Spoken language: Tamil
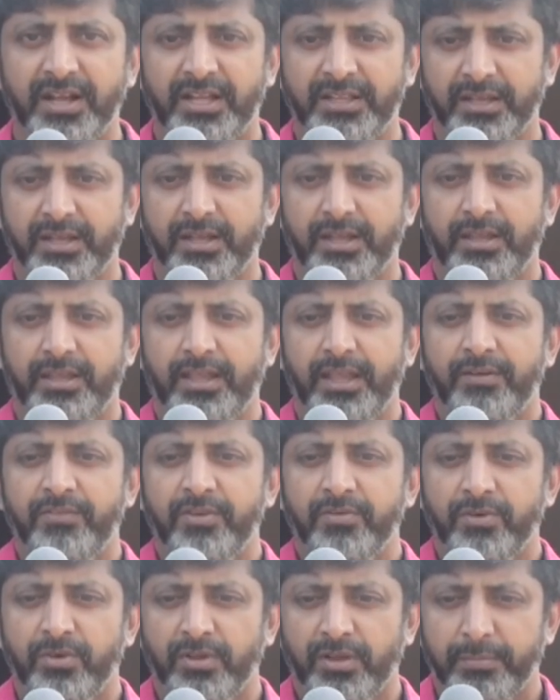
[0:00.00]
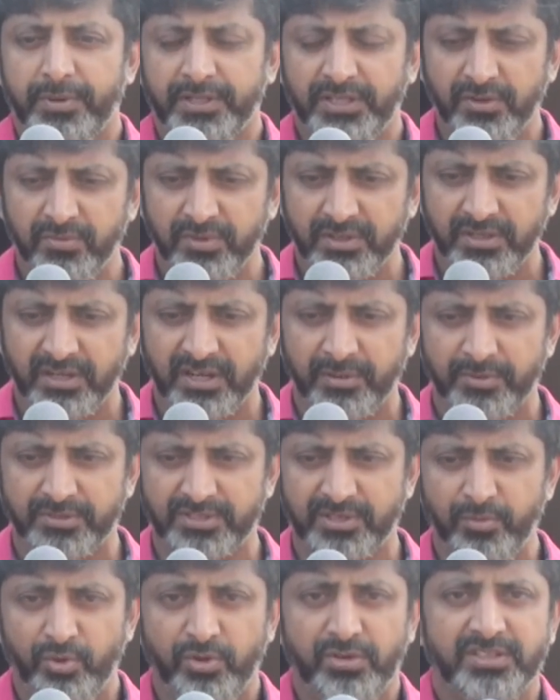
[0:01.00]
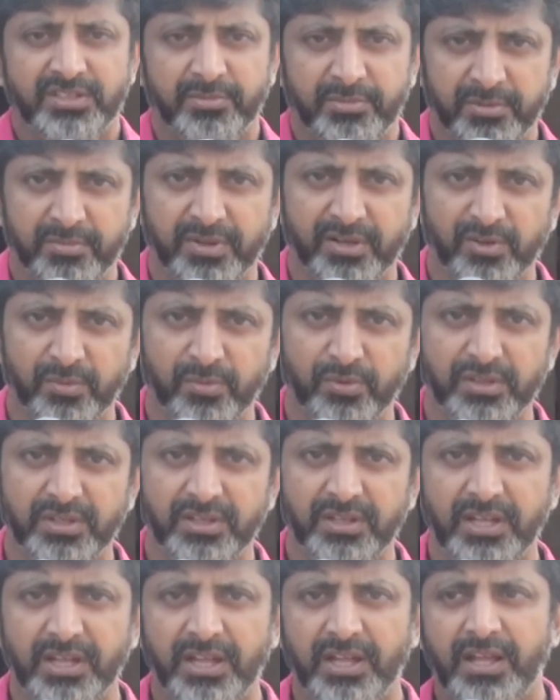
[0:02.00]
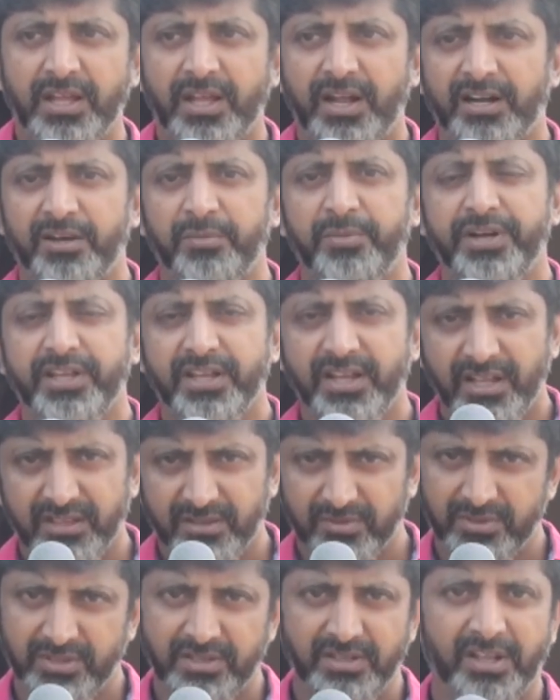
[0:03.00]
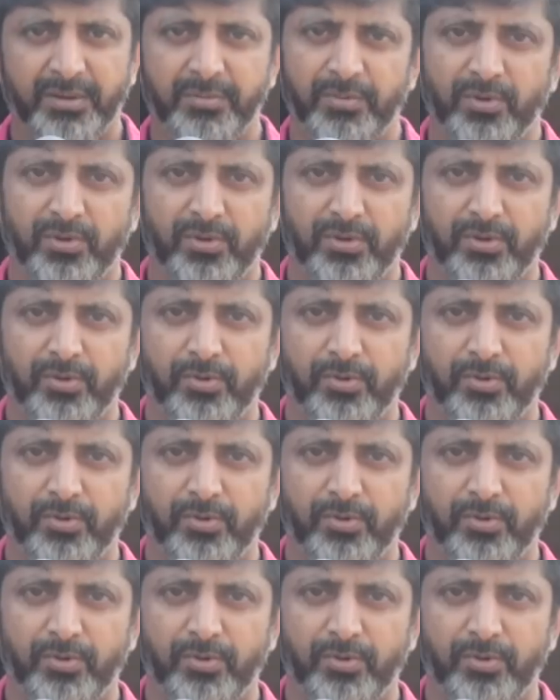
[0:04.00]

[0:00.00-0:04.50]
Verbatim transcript: அந்த கேள்வியோடைய பதில் வந்து நம்ம சமூகத்து சம்மந்தமாக இருக்கும்போது ஆட்டோமேட்டிக்காக அதை வந்து நம்ம